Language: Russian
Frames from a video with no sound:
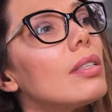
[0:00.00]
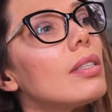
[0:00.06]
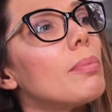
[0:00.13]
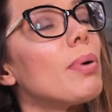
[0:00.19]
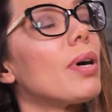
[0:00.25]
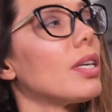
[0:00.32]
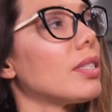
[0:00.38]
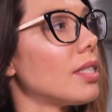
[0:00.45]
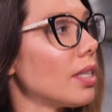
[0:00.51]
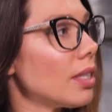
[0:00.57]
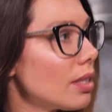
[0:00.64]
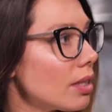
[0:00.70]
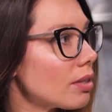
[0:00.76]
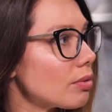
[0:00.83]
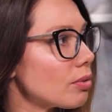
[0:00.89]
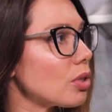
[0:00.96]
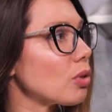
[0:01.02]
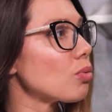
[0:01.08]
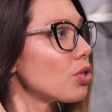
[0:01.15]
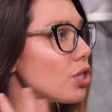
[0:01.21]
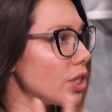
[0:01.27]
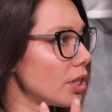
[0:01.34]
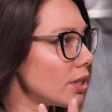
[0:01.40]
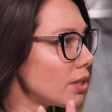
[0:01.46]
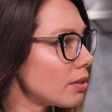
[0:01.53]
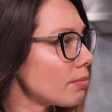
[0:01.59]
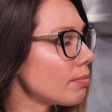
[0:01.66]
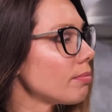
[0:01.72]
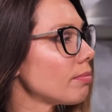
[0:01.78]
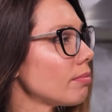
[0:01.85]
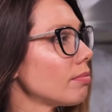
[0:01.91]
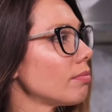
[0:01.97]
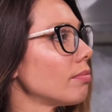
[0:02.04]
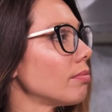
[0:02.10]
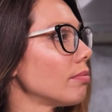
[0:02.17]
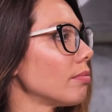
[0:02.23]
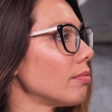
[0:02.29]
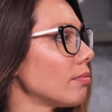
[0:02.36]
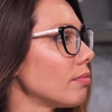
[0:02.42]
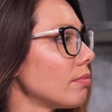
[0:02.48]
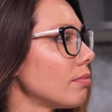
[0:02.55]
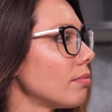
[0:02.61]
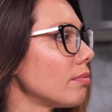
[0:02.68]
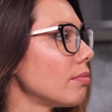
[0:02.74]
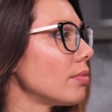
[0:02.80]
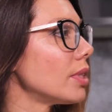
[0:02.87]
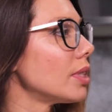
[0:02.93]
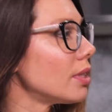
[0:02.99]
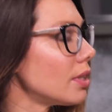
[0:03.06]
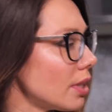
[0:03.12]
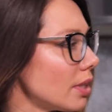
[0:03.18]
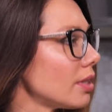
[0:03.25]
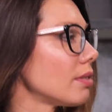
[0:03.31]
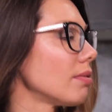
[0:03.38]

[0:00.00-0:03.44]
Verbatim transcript: ты бы хотела научить детей